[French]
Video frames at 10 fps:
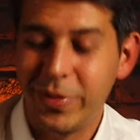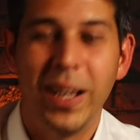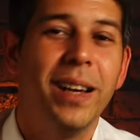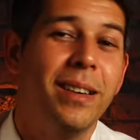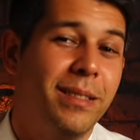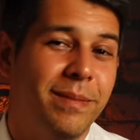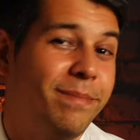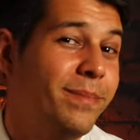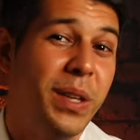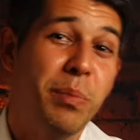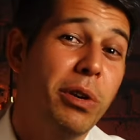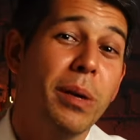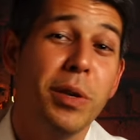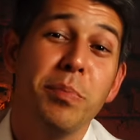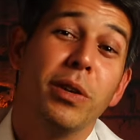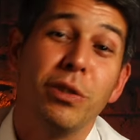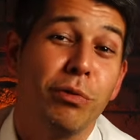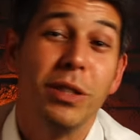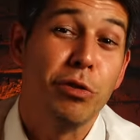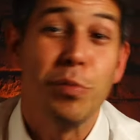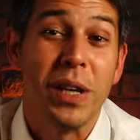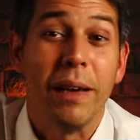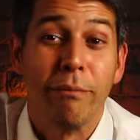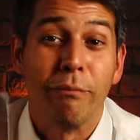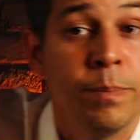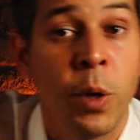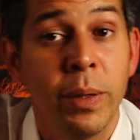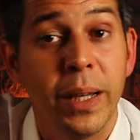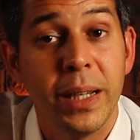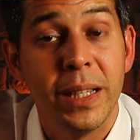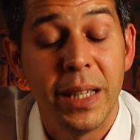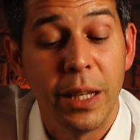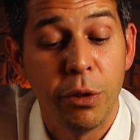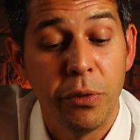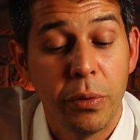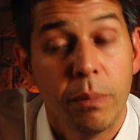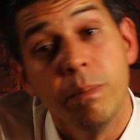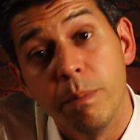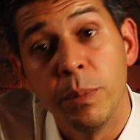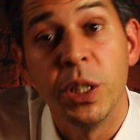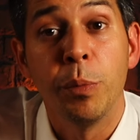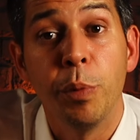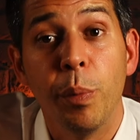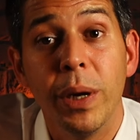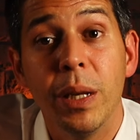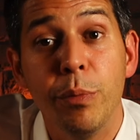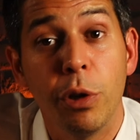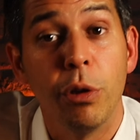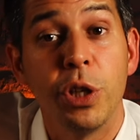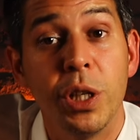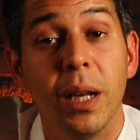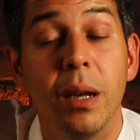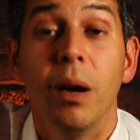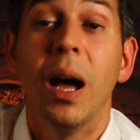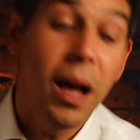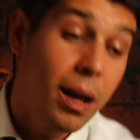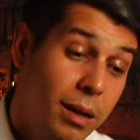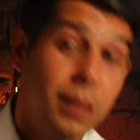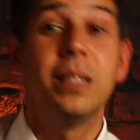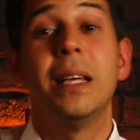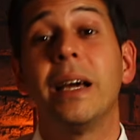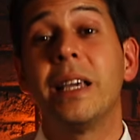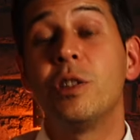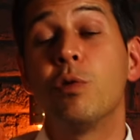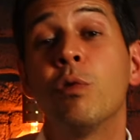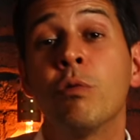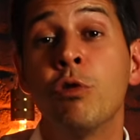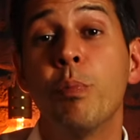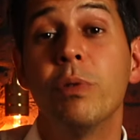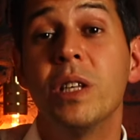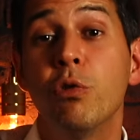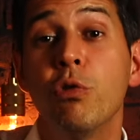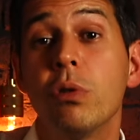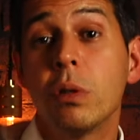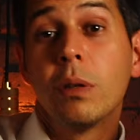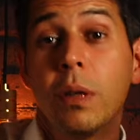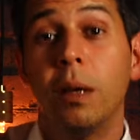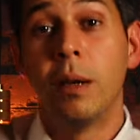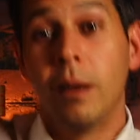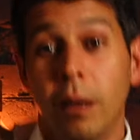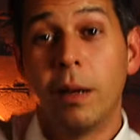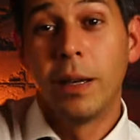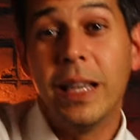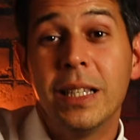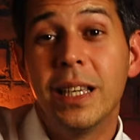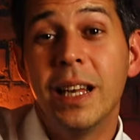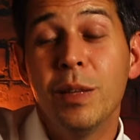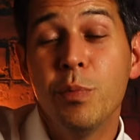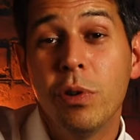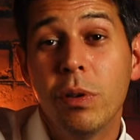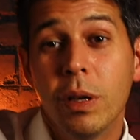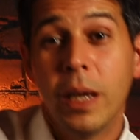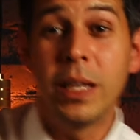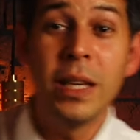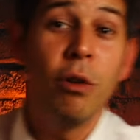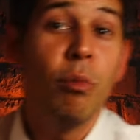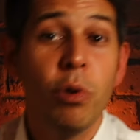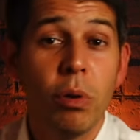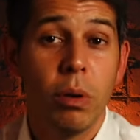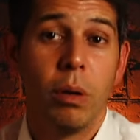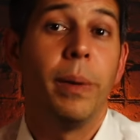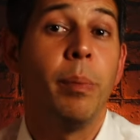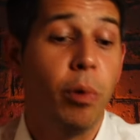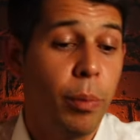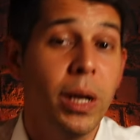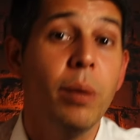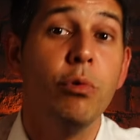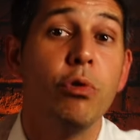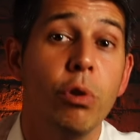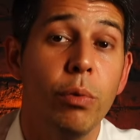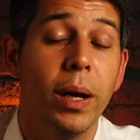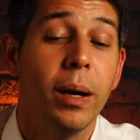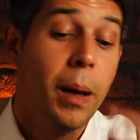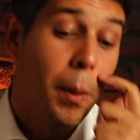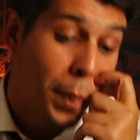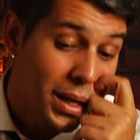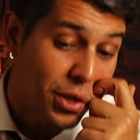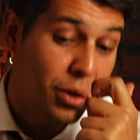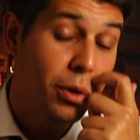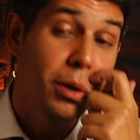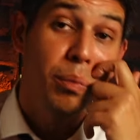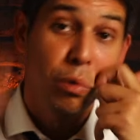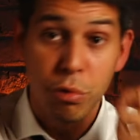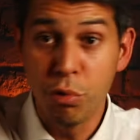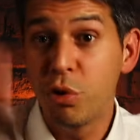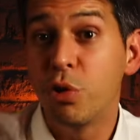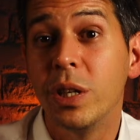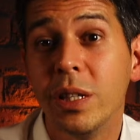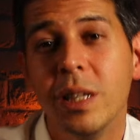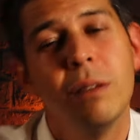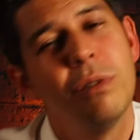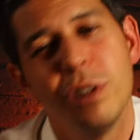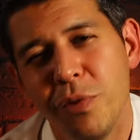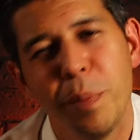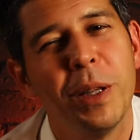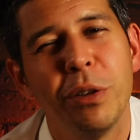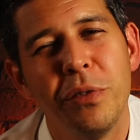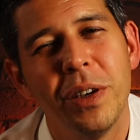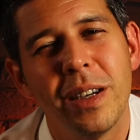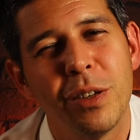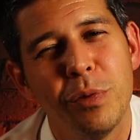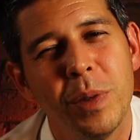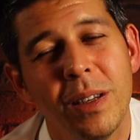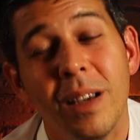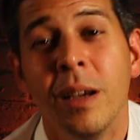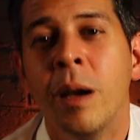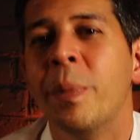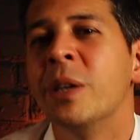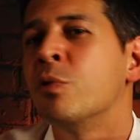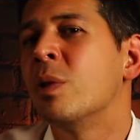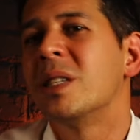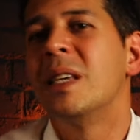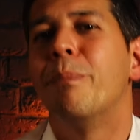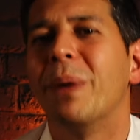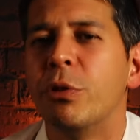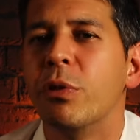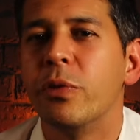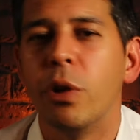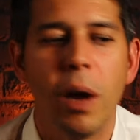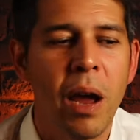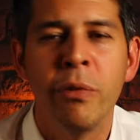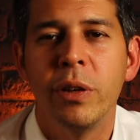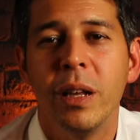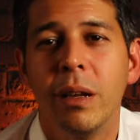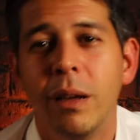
Ah, c'est beau la manipulation des objets. Hein. En dernier, ce qui est tough, c'est que pour moi, il est mieux que l'original. Ah C'est la question qu'on se posait tous. Qu'est-ce qu'il a de mieux Qui est le mieux Bah pour moi, il est mieux celui-là parce que pour tout ce que je t'ai dit, je ne vais pas te refaire un résumé. Passons à ce qui est pas dans Everdell.